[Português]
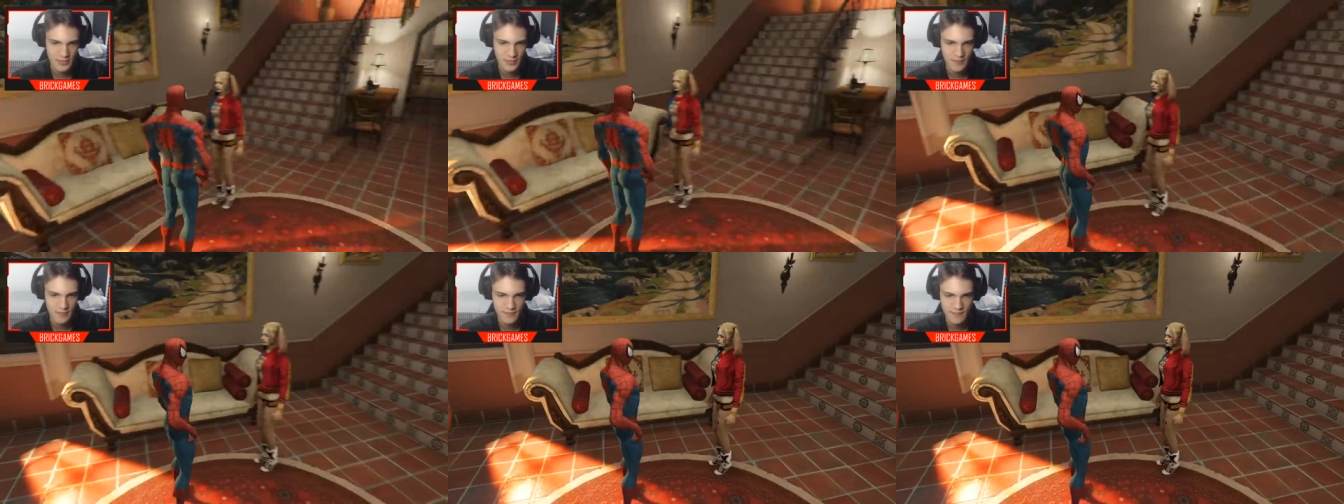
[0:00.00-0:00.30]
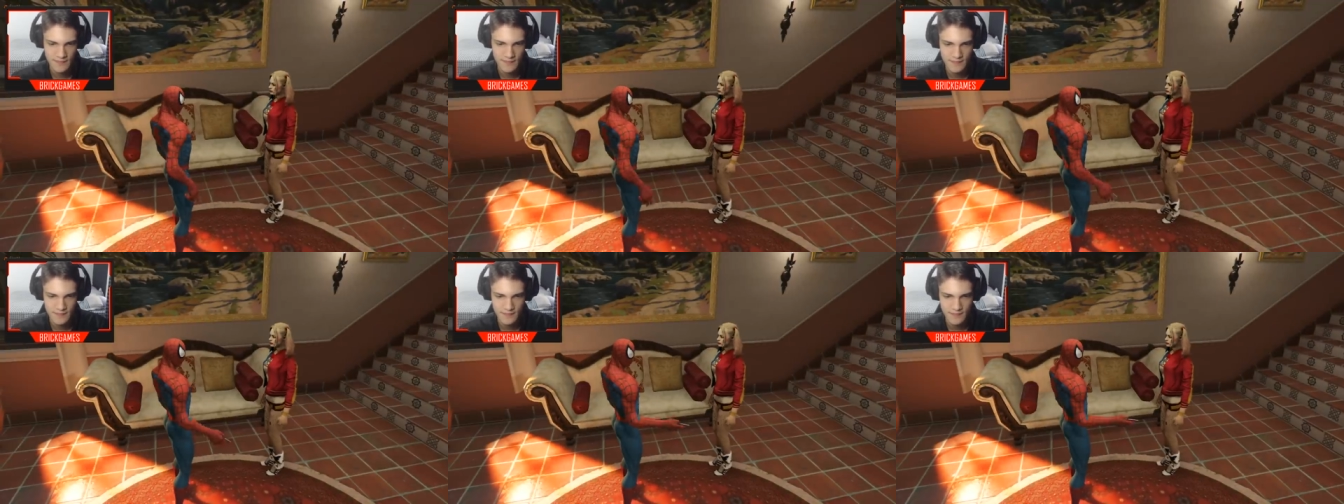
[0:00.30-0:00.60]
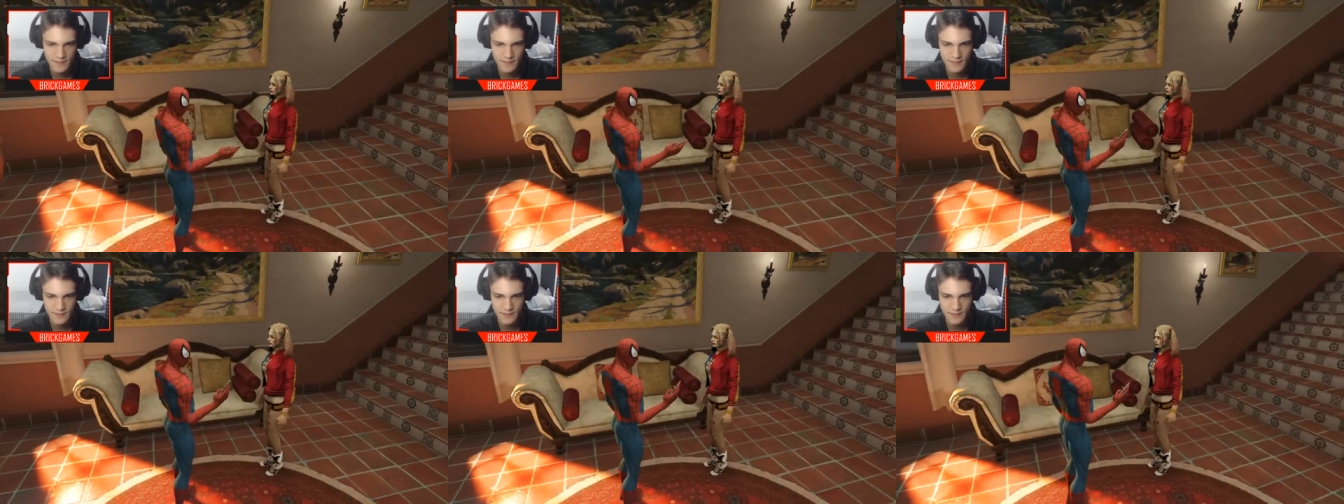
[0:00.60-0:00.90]
fazendo
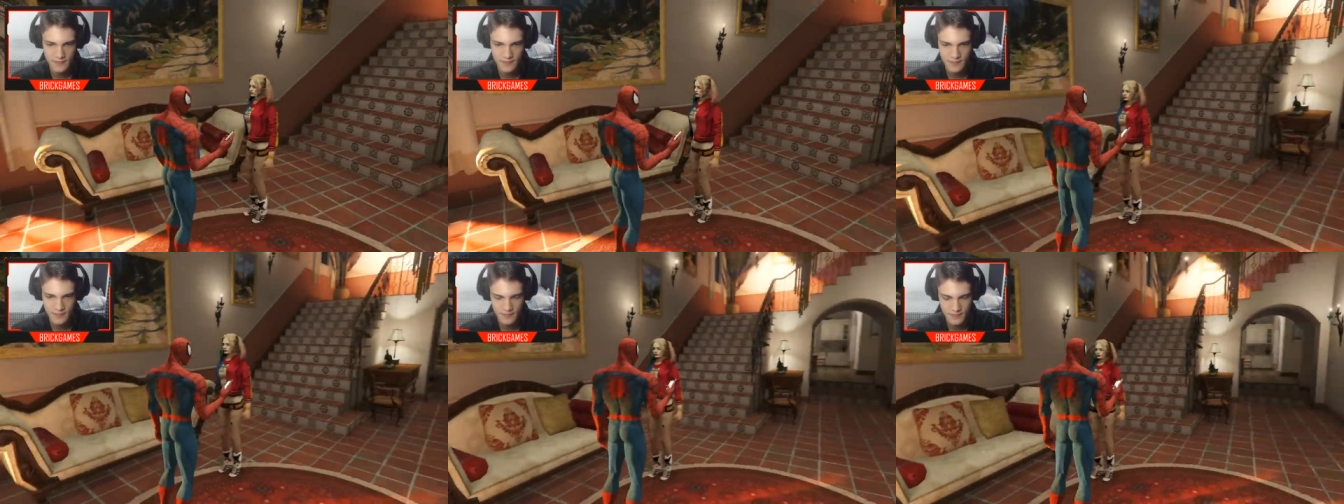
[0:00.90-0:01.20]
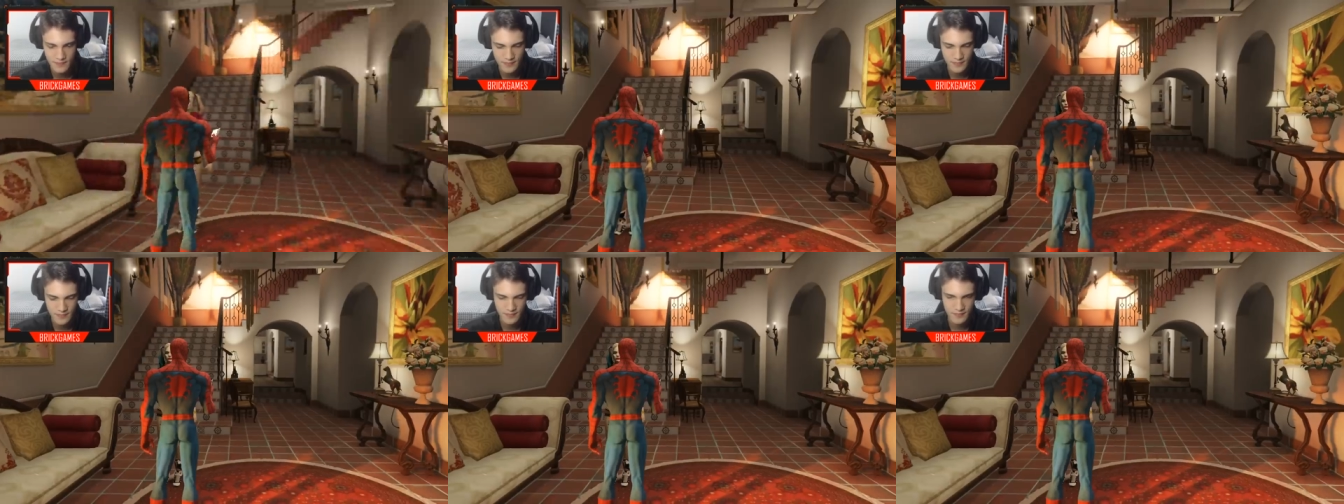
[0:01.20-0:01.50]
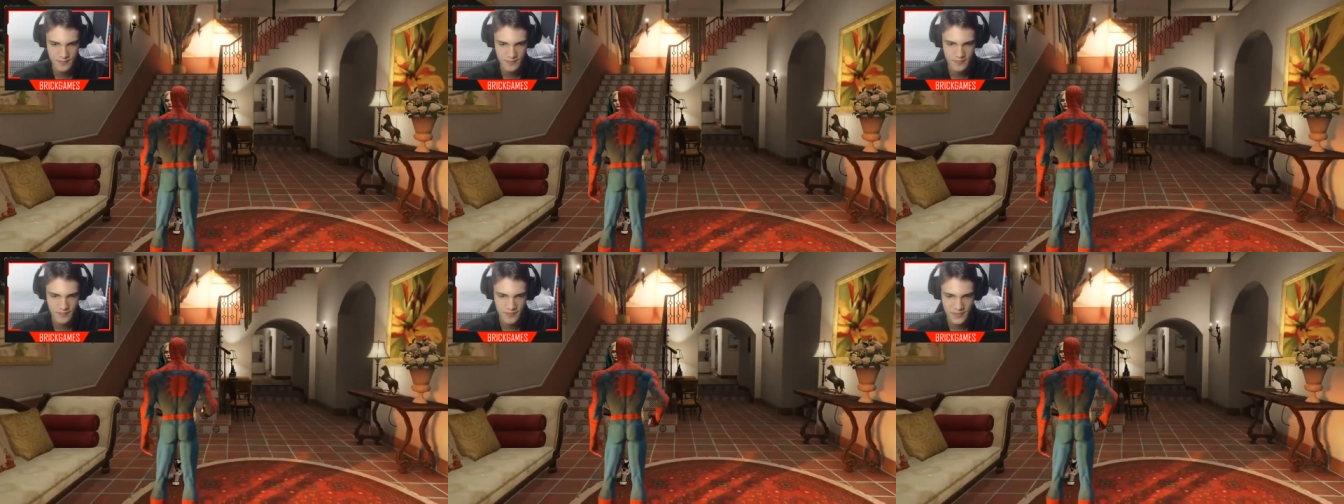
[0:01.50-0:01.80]
minhas maldades, como
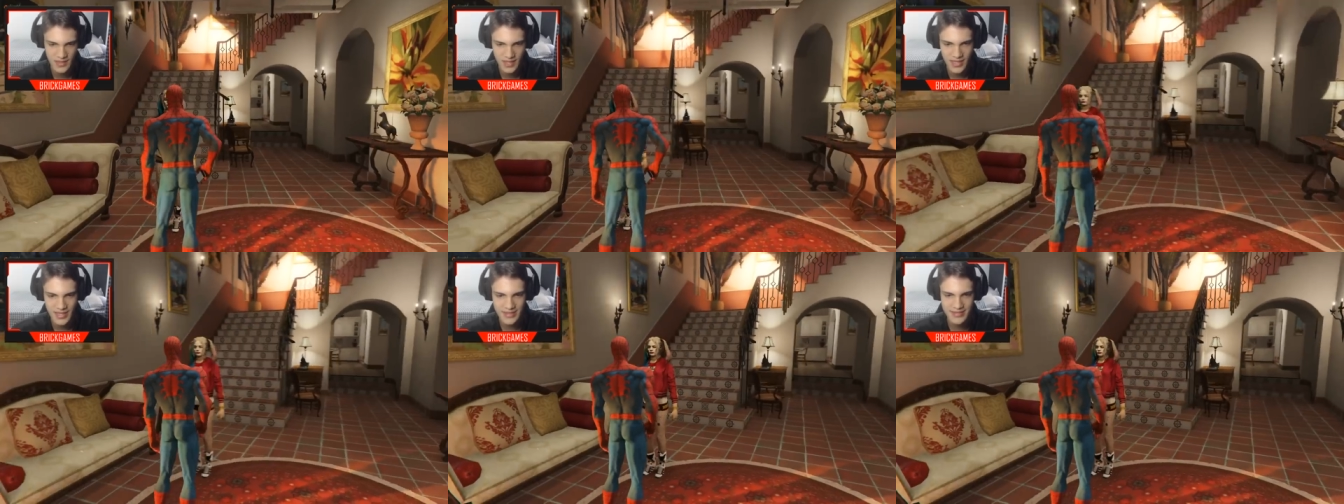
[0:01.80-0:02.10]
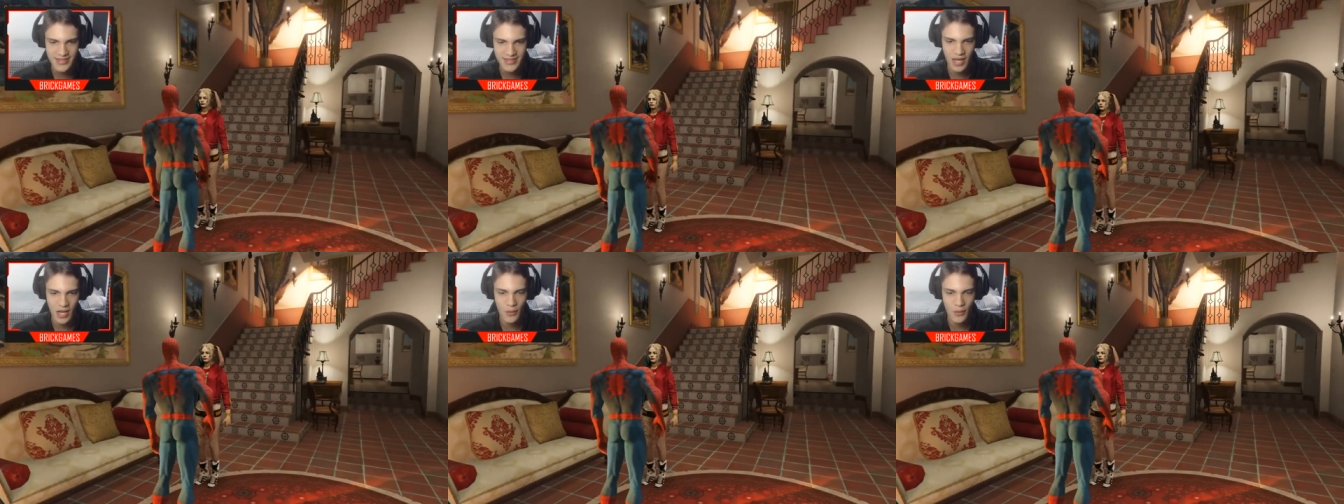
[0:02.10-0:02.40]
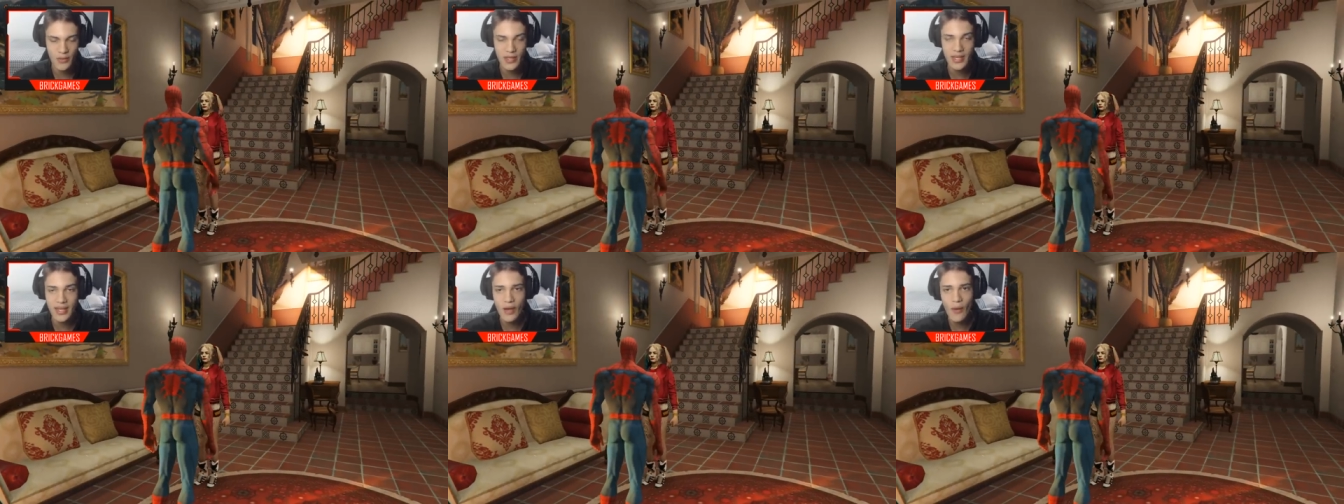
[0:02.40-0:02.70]
sempre.
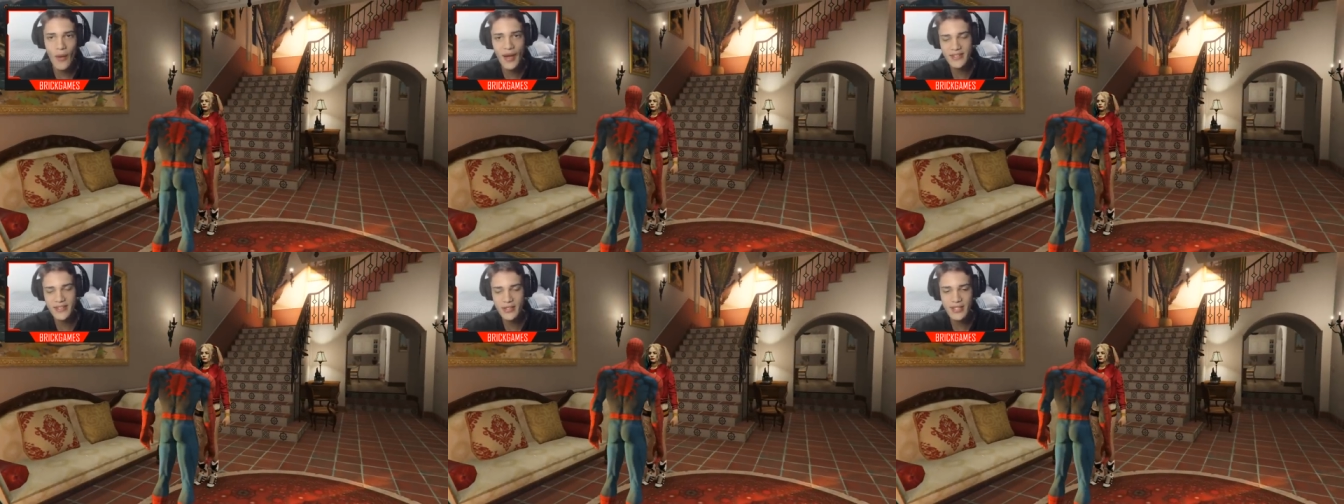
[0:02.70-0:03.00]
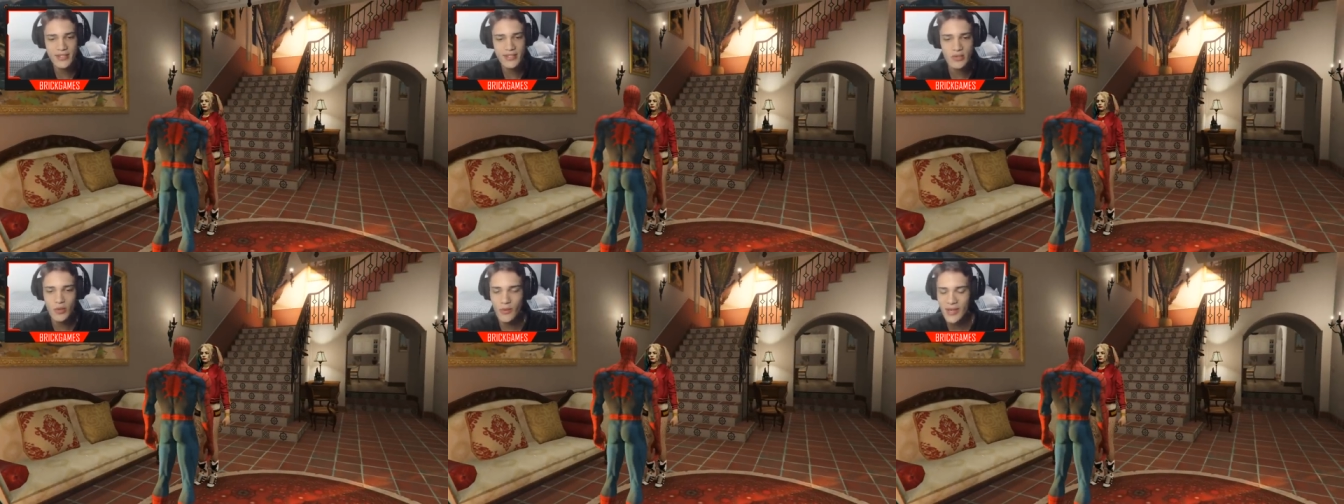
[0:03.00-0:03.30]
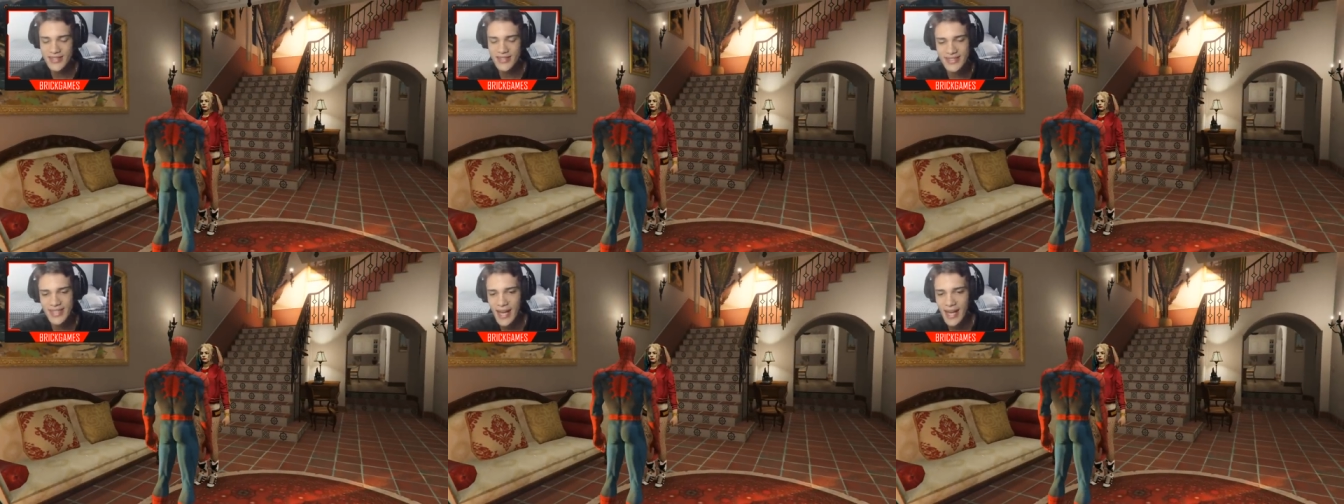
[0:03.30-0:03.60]
Então, e eu acho que isso não
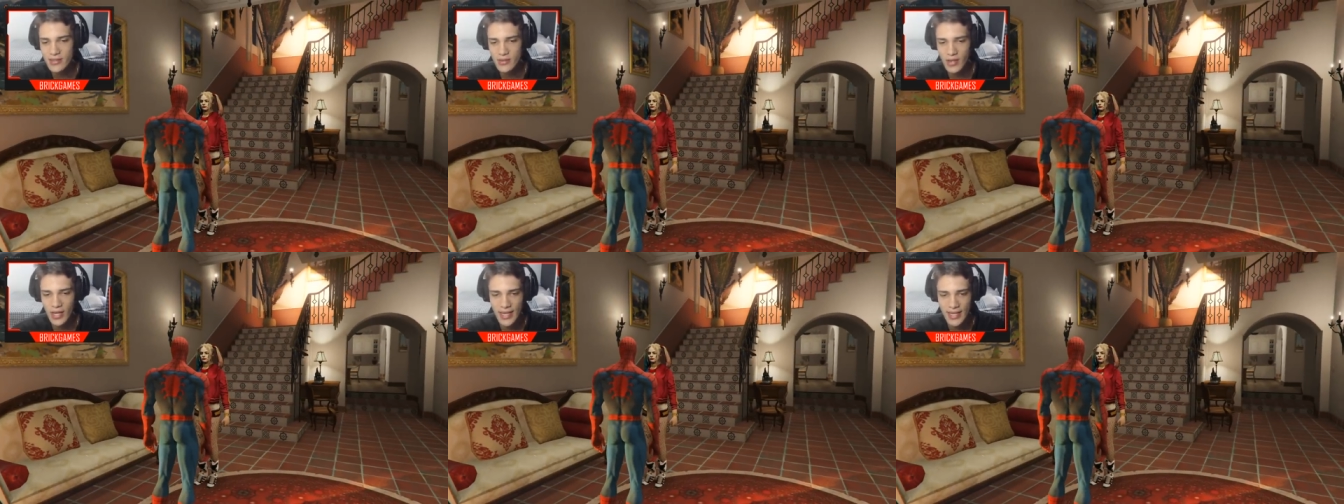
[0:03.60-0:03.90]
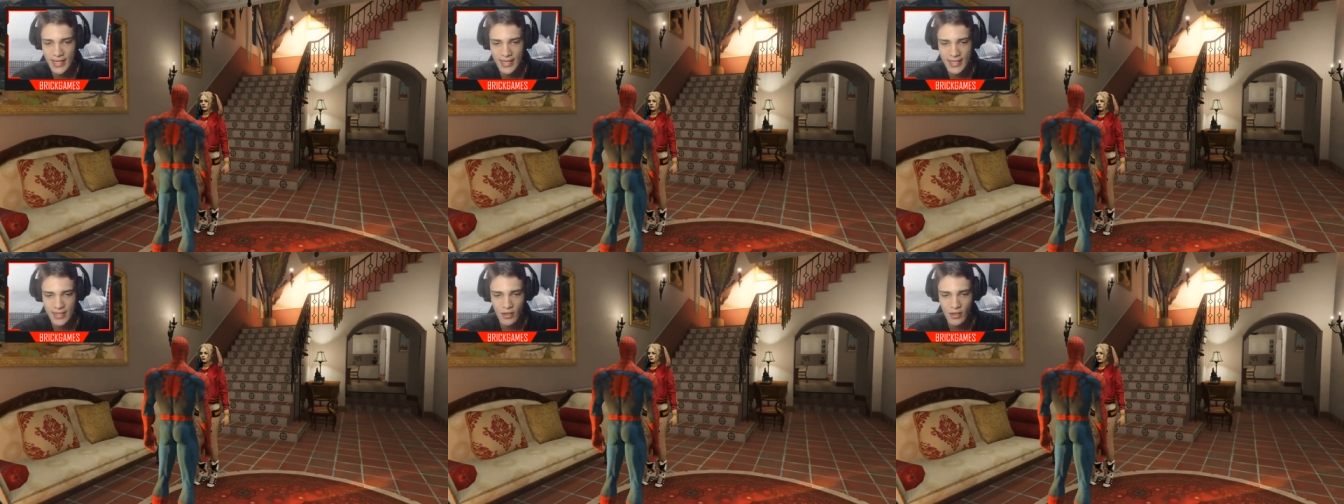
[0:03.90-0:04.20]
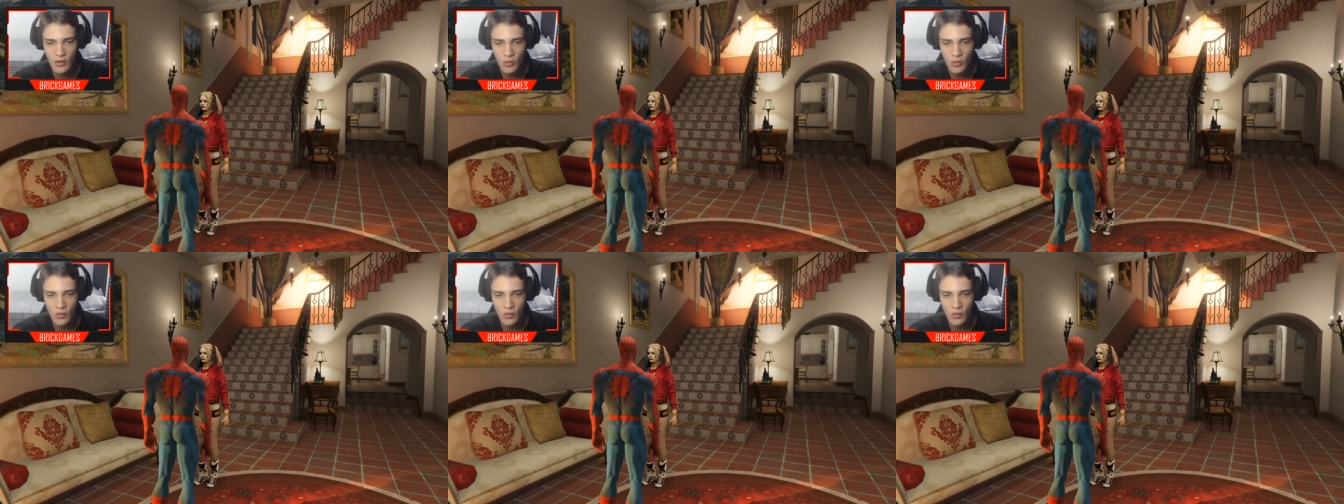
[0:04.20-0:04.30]
é certo, Arlequina.